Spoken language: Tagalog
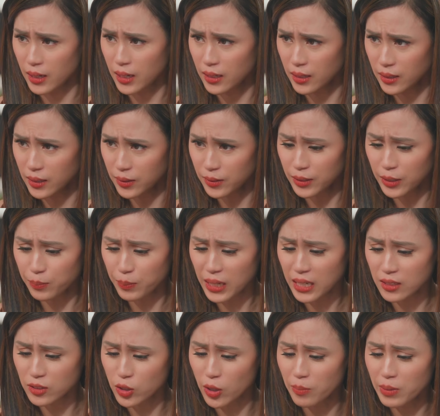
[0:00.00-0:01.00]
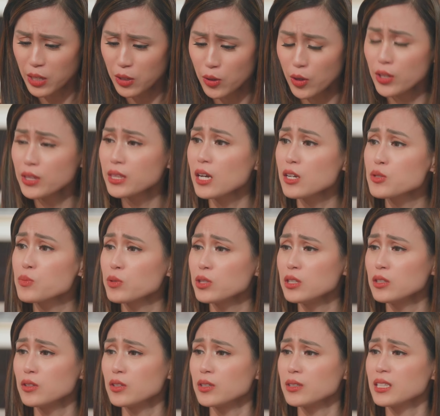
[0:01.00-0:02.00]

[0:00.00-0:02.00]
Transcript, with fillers: Ah, nag- parang sobra yung contacts mo dito.